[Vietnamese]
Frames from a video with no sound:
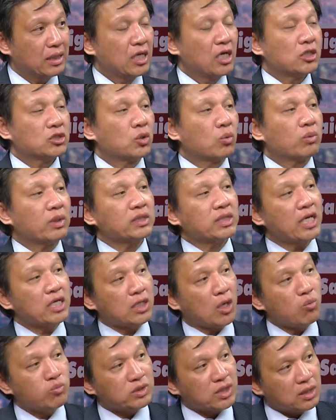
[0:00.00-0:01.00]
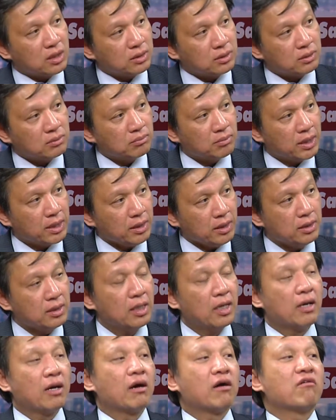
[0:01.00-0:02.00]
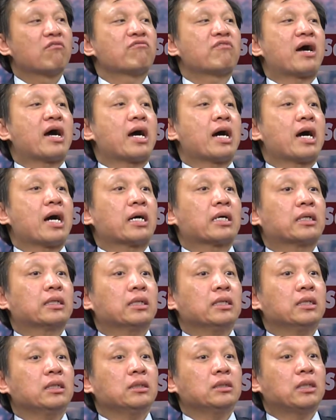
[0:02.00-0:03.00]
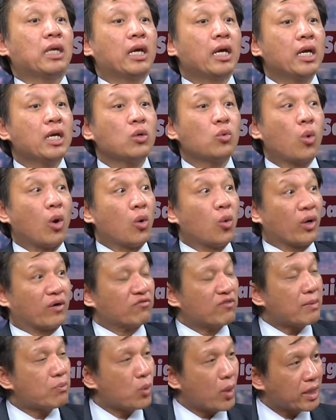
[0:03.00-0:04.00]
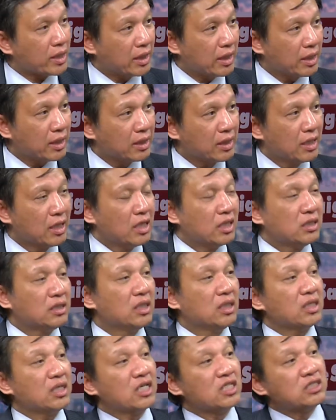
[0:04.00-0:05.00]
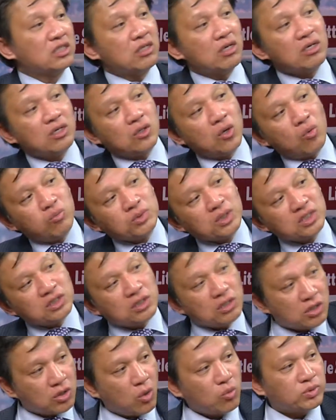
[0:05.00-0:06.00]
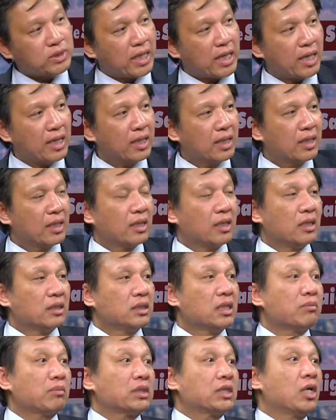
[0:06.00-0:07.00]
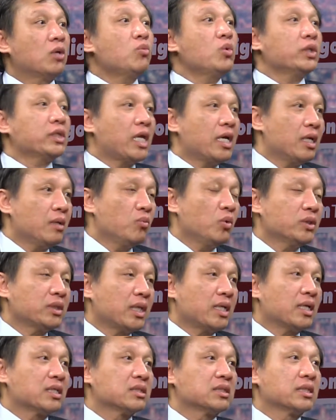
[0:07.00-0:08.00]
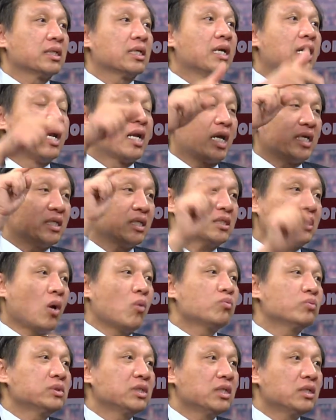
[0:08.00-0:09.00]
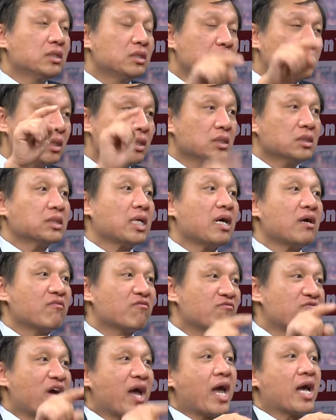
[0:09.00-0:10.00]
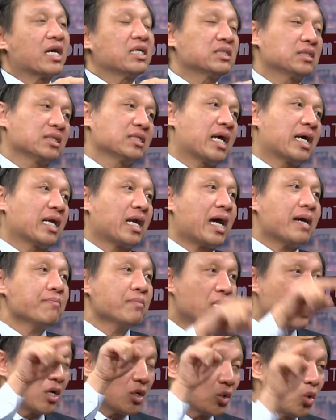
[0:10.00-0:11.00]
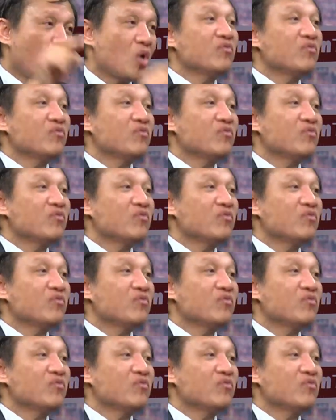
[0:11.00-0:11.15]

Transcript: dùng cái thế công dân Mỹ và cái thế của luật pháp Hoa Kỳ như là người dương cung dương cung ra nhưng mà thiếu mũi tên mũi tên là gì là những thông tin chính xác về cái sự đàn áp đối